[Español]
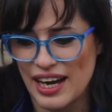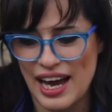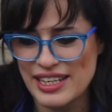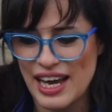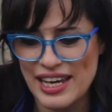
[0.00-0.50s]

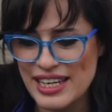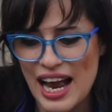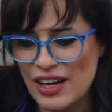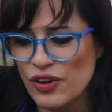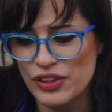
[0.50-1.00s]
hay, hay,
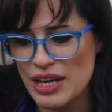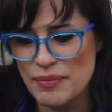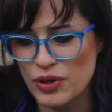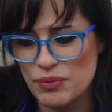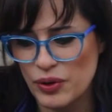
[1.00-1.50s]
algo,
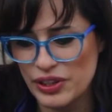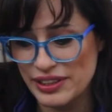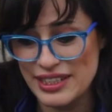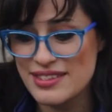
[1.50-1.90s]
digamos, como de,